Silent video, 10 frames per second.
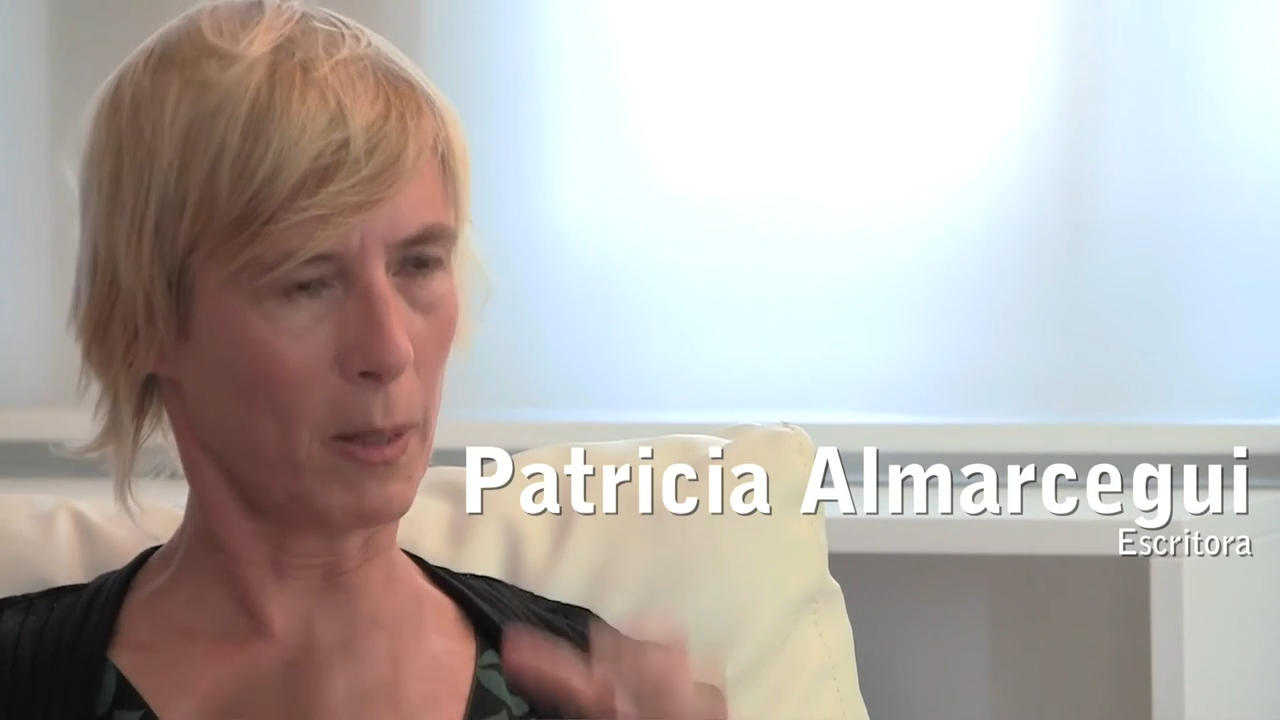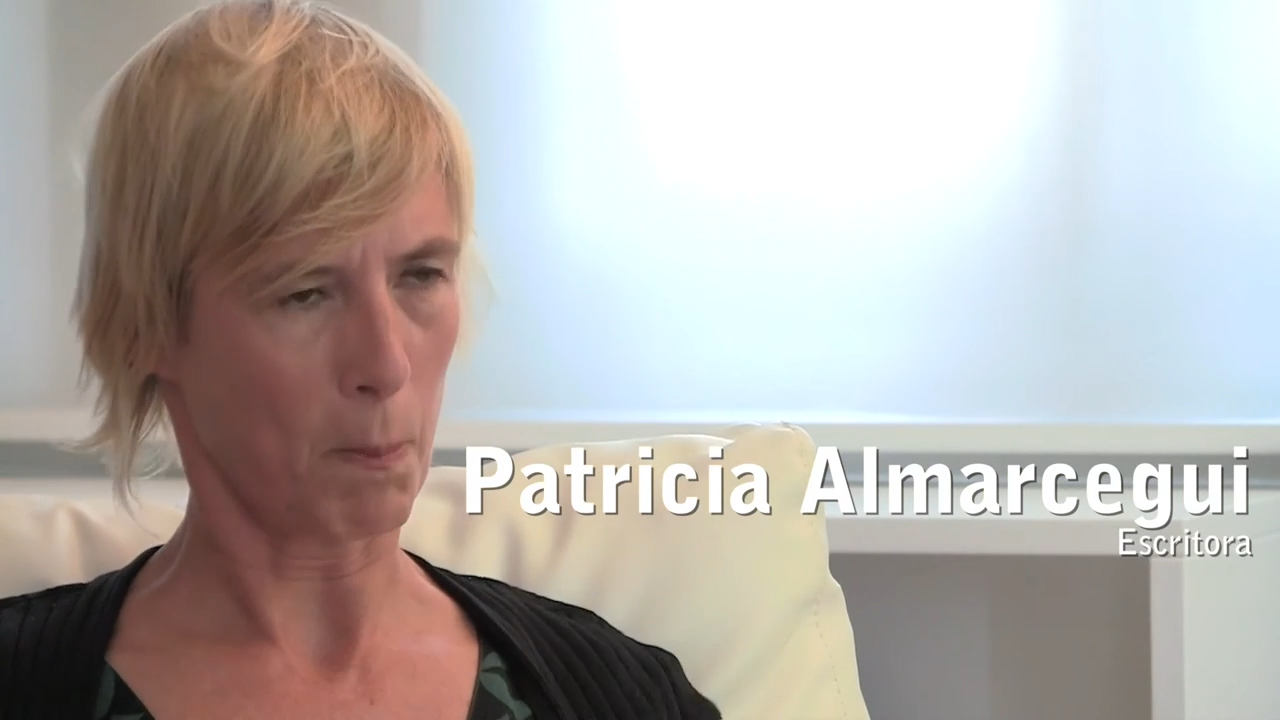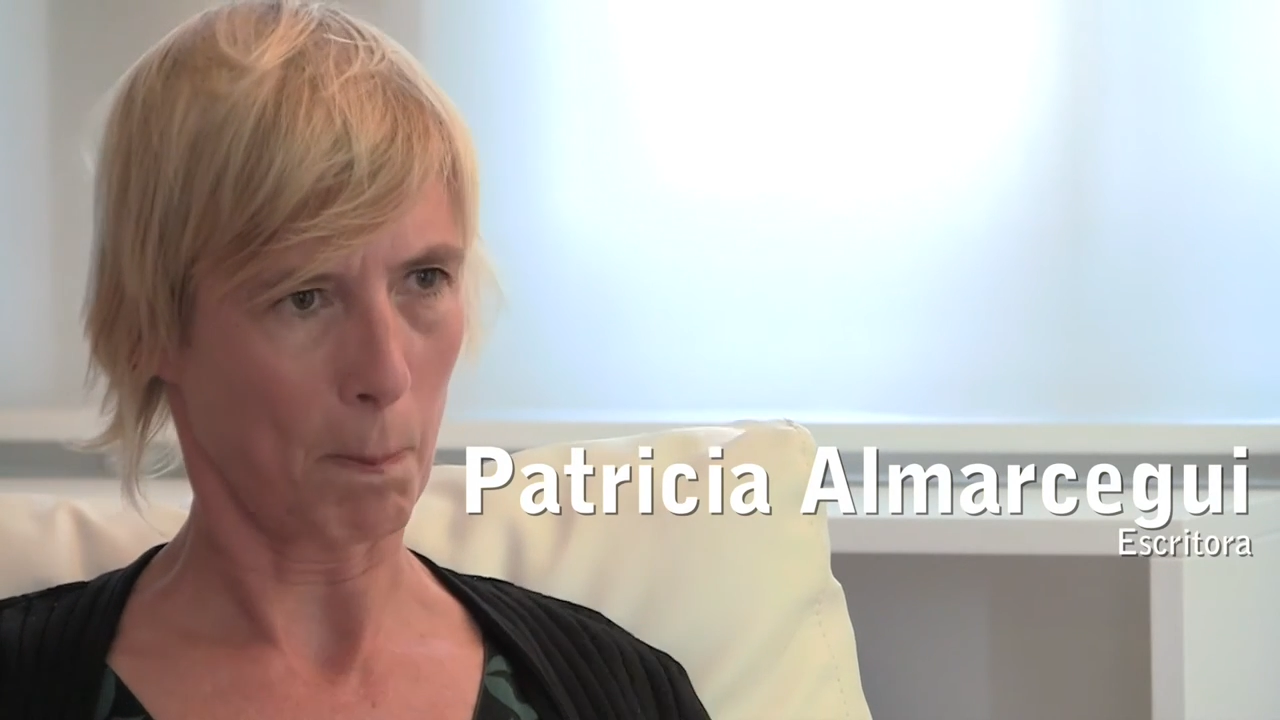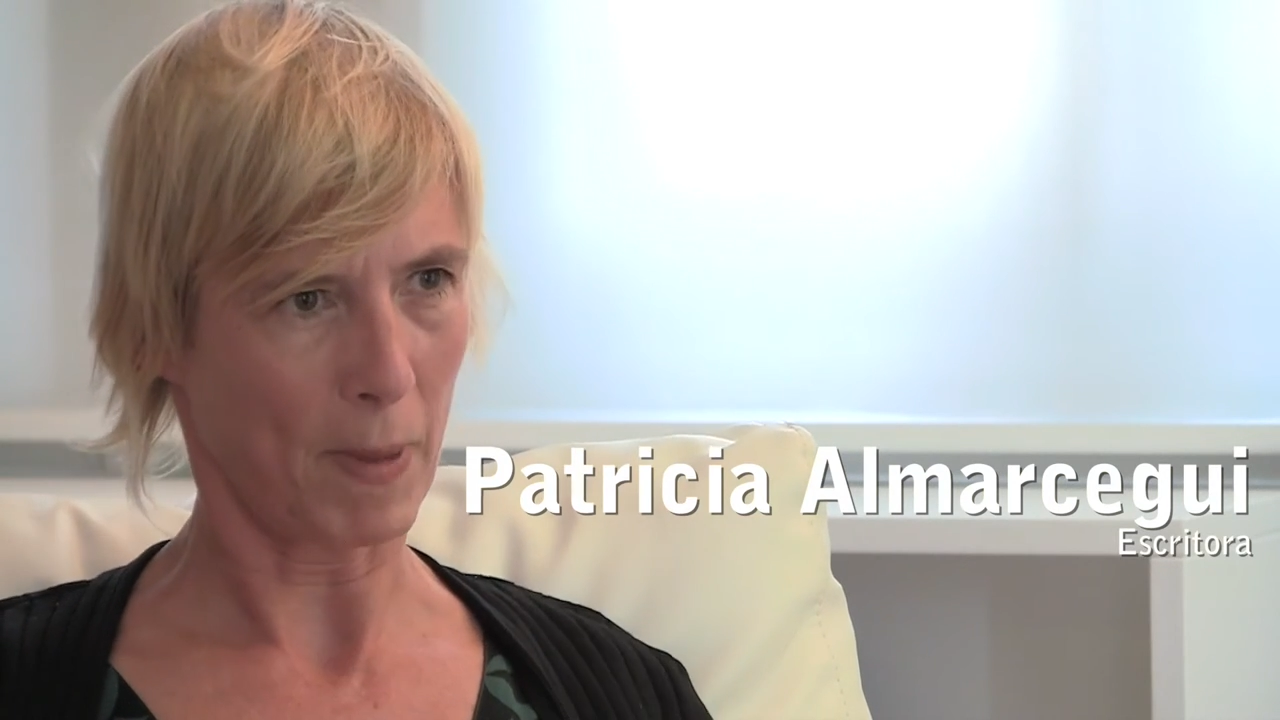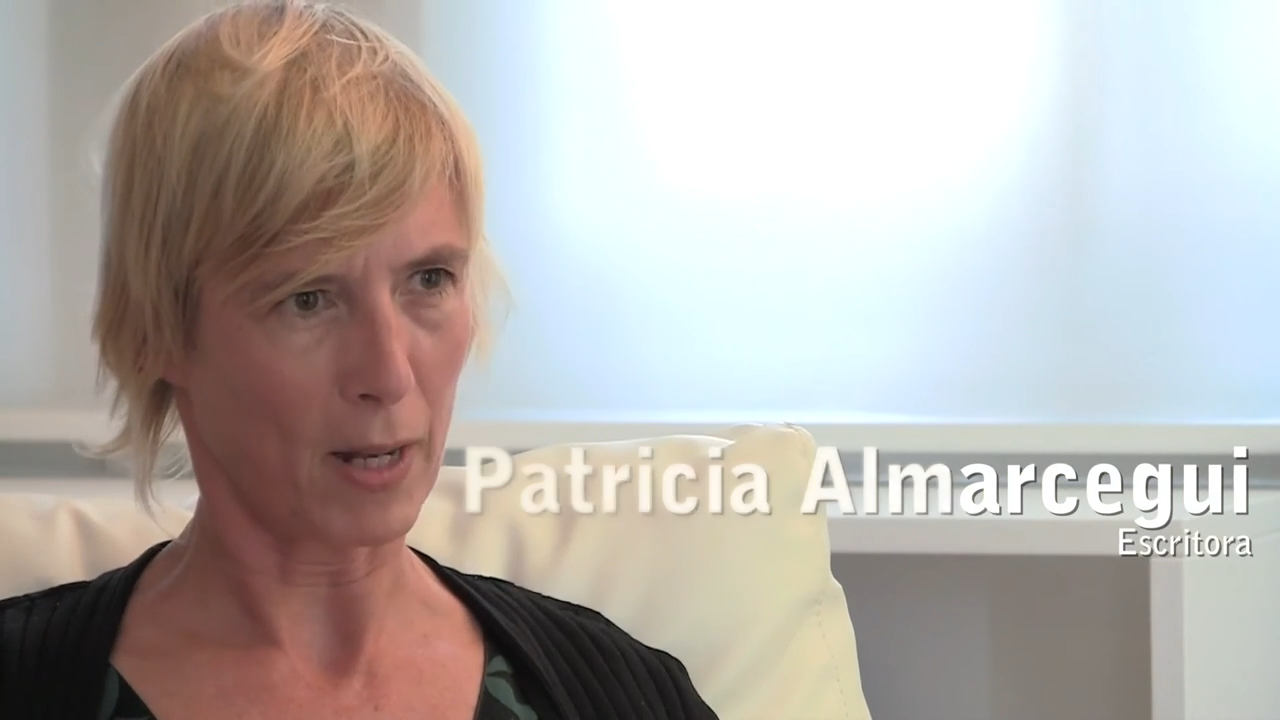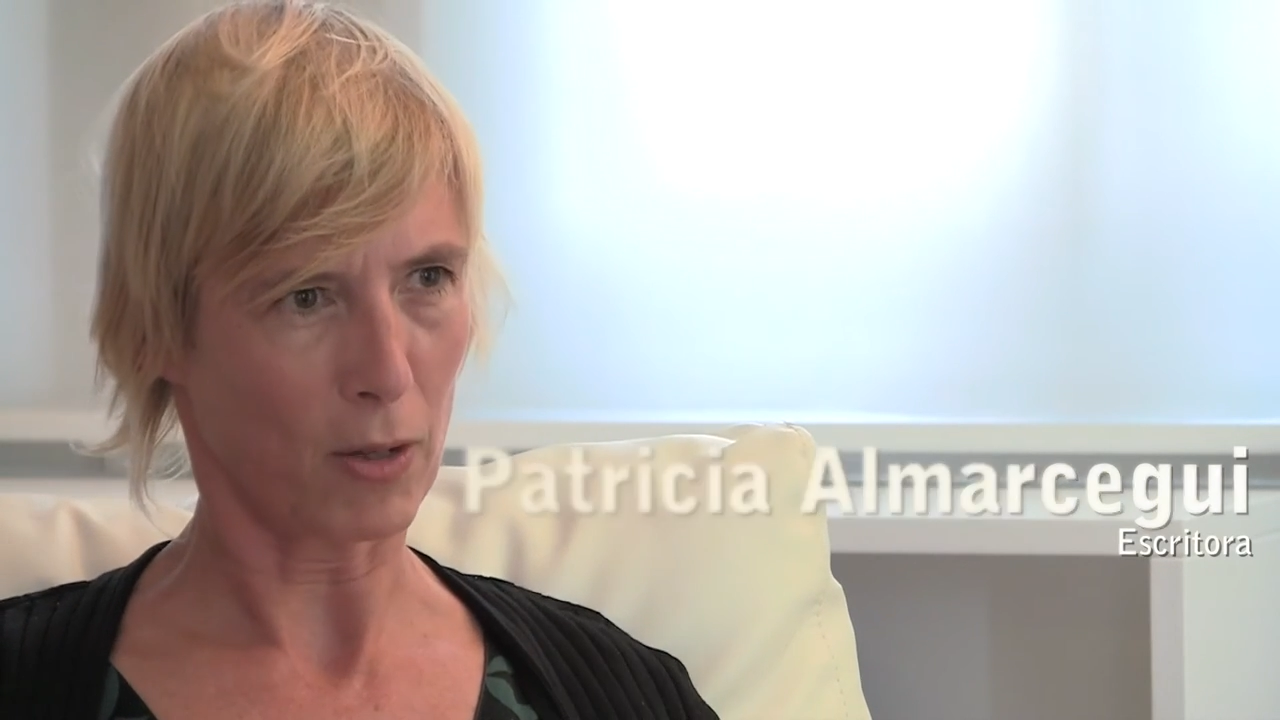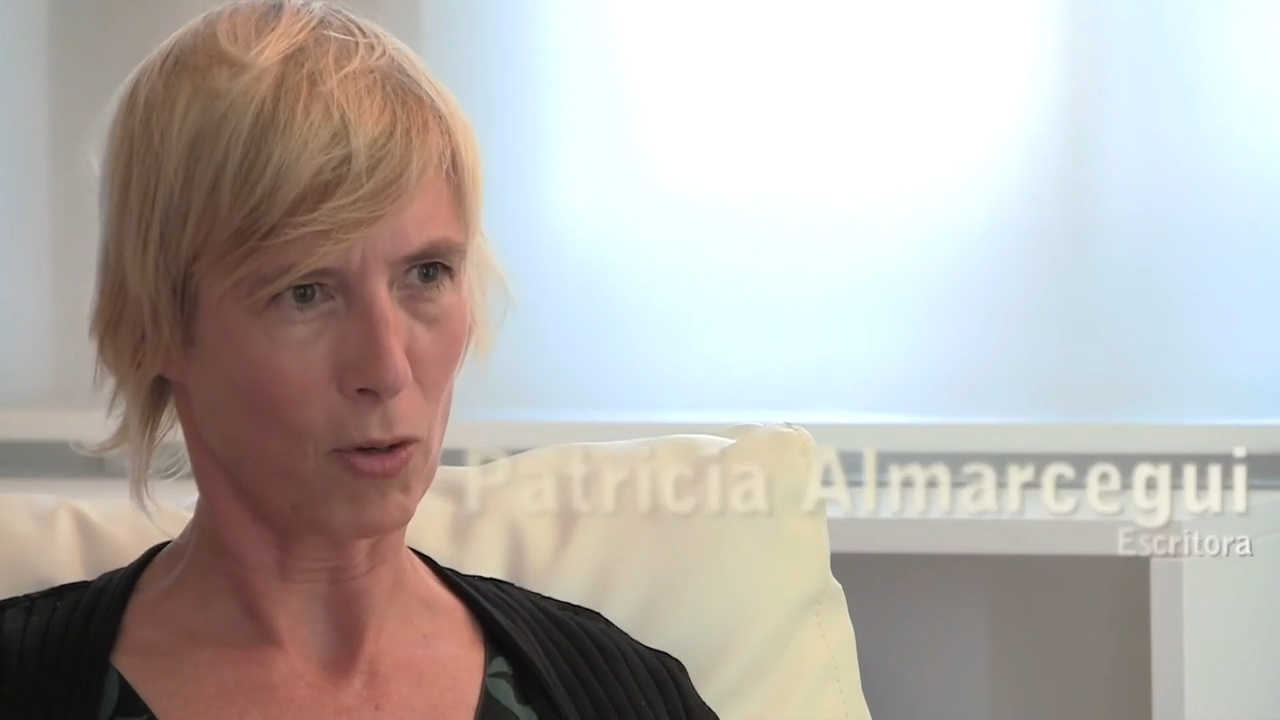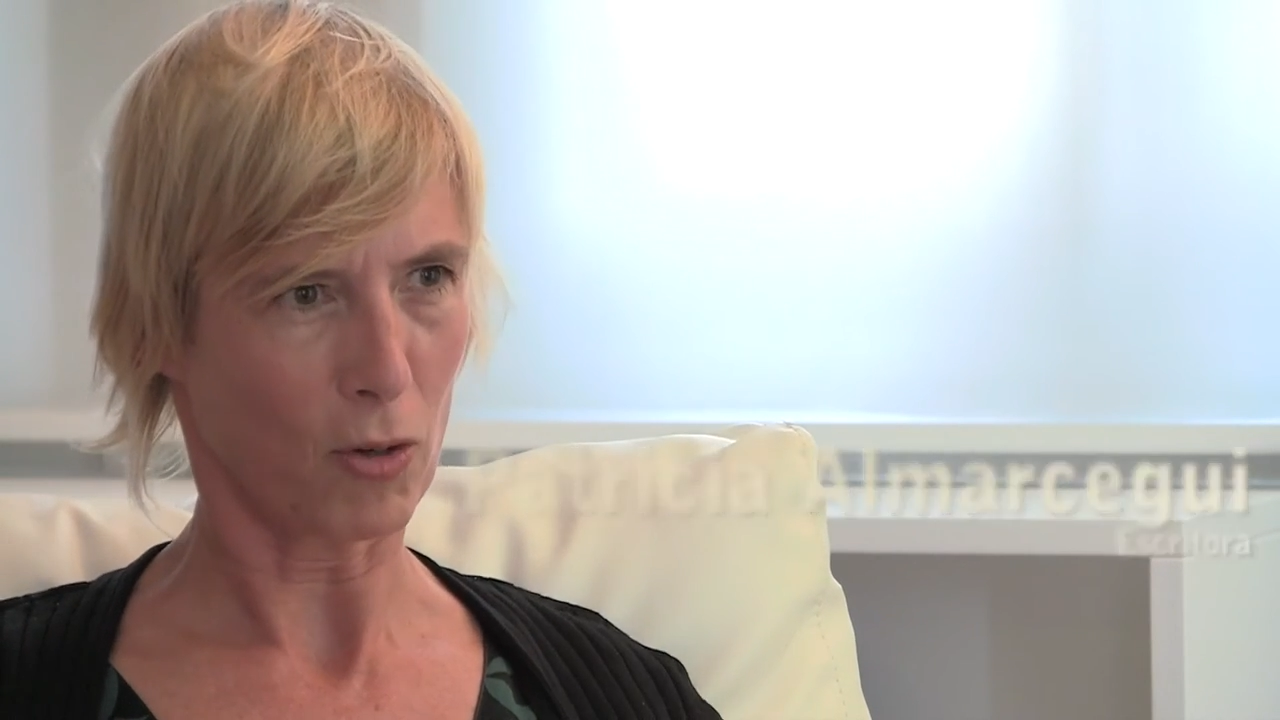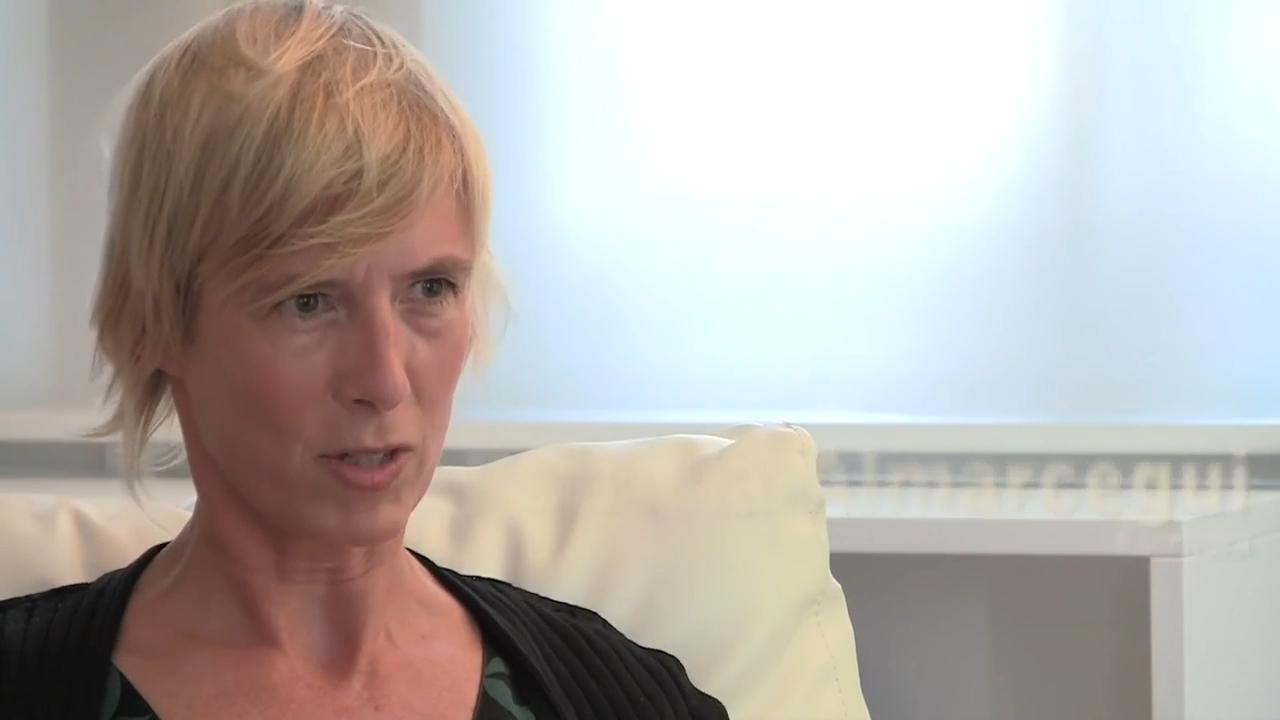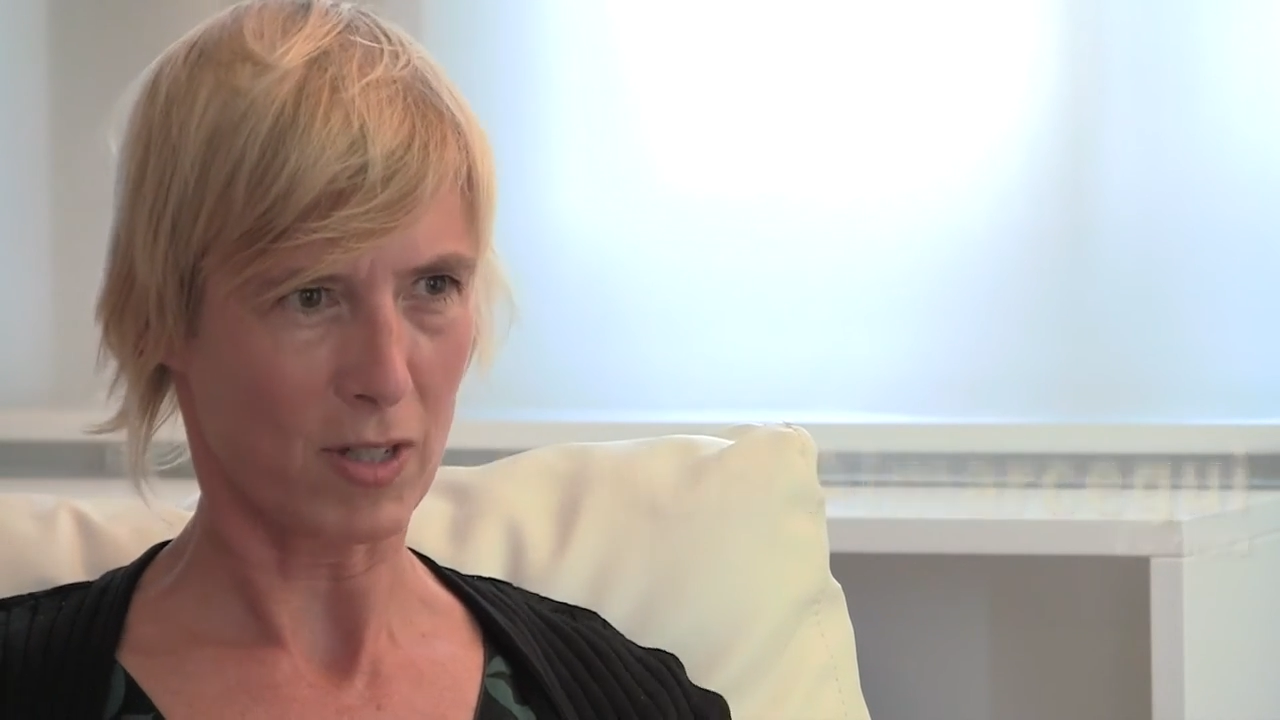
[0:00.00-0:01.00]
imperio,